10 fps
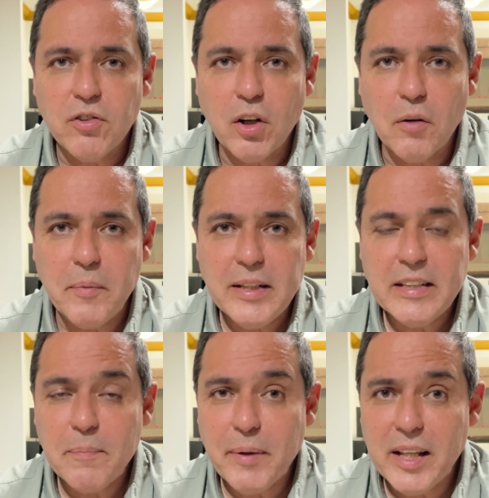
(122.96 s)
se
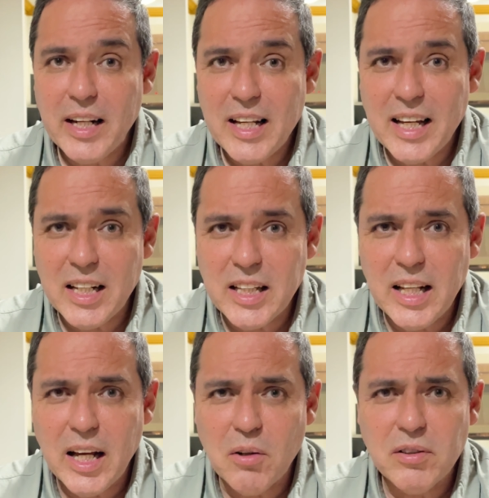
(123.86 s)
comienza a perder el
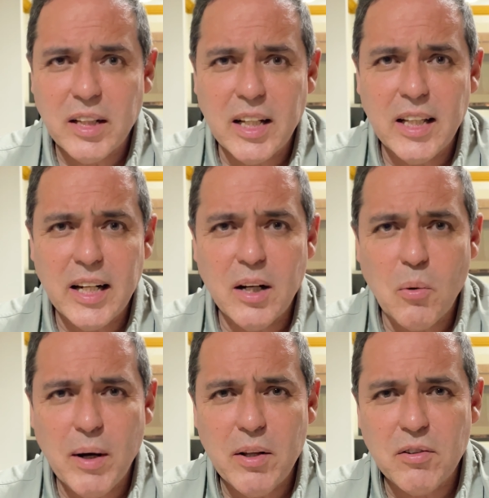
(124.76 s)
cartílago se generan
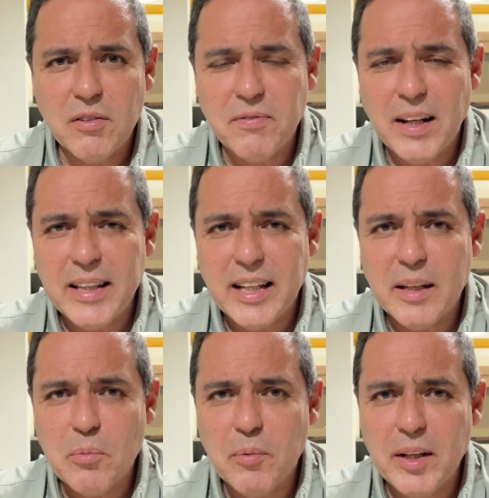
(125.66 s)
cuadros de falta
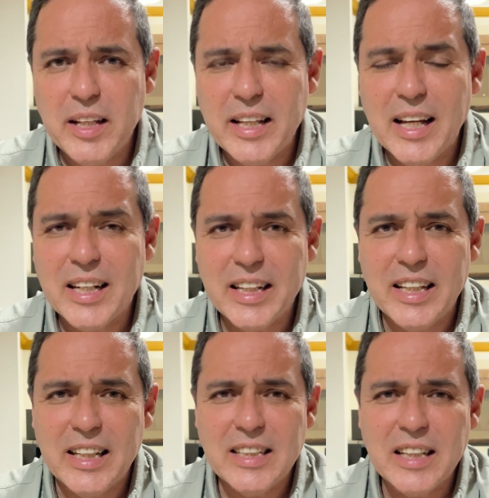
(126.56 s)
de movilidad,
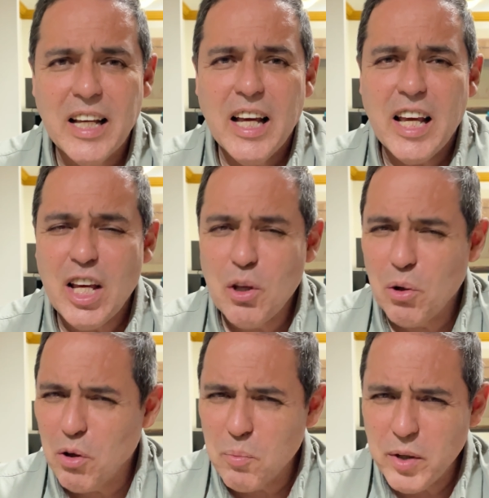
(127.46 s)
rigidez y
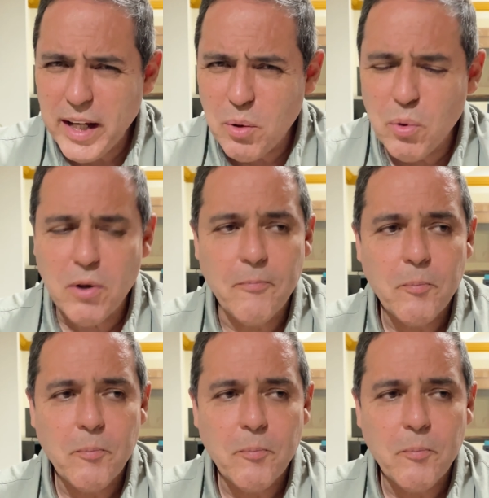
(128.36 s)
dolor muy agudo.